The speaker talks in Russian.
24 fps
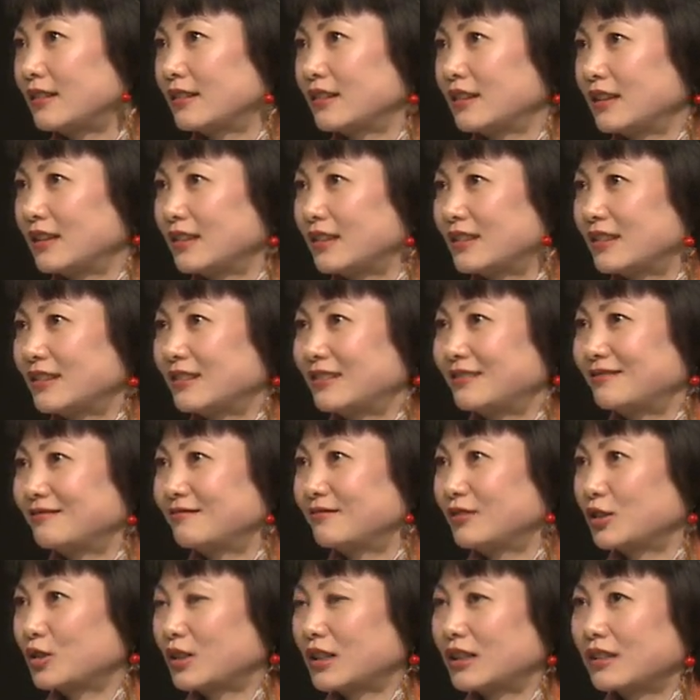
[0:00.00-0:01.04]
Это
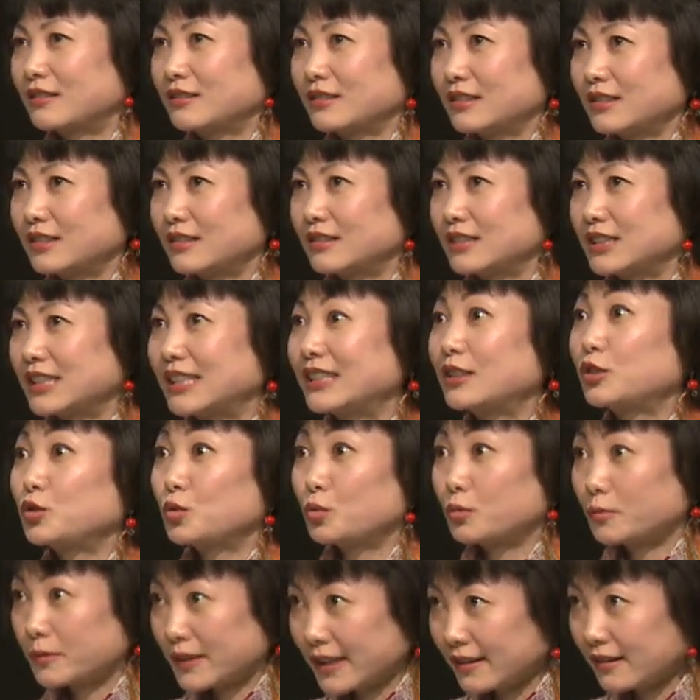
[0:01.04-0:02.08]
ну, как день
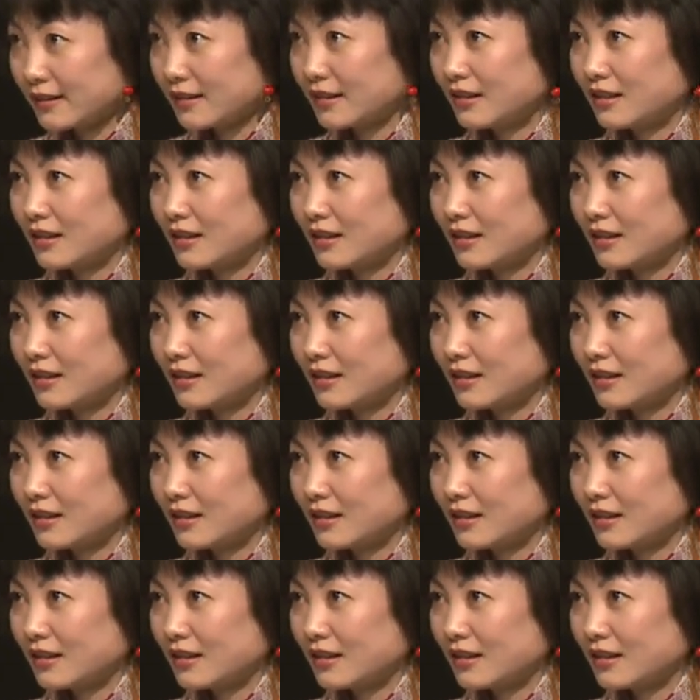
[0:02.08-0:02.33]
любви.